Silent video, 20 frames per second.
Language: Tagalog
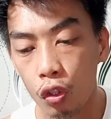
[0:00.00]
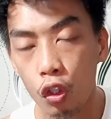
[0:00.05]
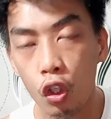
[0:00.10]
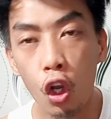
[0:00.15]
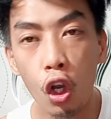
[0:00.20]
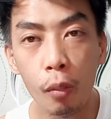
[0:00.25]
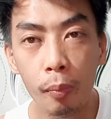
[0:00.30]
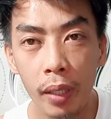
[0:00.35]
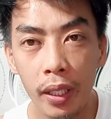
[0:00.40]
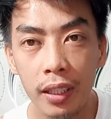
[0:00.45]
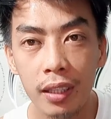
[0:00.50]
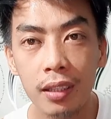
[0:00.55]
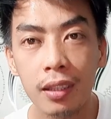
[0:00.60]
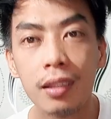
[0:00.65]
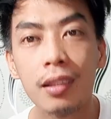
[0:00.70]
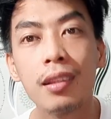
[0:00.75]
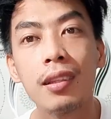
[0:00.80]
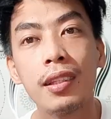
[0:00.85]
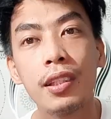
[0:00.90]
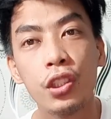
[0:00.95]
comment
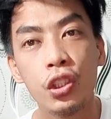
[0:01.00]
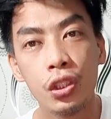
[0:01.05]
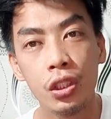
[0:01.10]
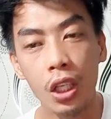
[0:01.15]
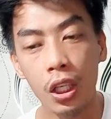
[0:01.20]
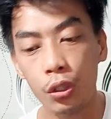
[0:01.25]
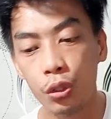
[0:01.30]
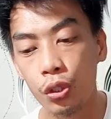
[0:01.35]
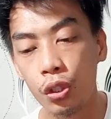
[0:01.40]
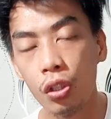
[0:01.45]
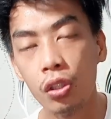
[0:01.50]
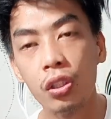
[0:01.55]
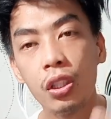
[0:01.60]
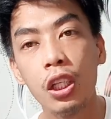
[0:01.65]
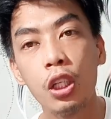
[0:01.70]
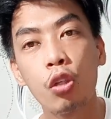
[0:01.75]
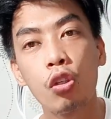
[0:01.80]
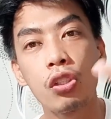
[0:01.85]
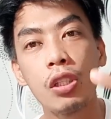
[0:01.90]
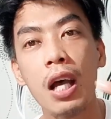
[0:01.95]
section
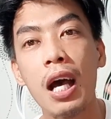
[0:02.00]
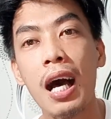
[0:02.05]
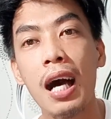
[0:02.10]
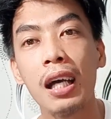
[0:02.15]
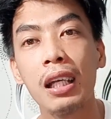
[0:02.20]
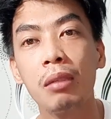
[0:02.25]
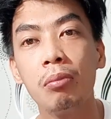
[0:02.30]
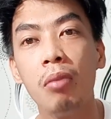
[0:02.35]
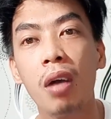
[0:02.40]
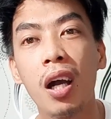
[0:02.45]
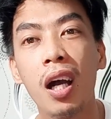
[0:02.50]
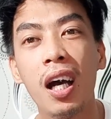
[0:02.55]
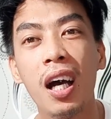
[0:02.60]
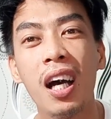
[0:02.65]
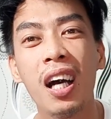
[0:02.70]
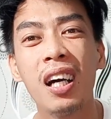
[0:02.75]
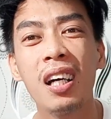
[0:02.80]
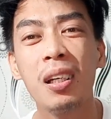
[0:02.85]
dito sa aking mga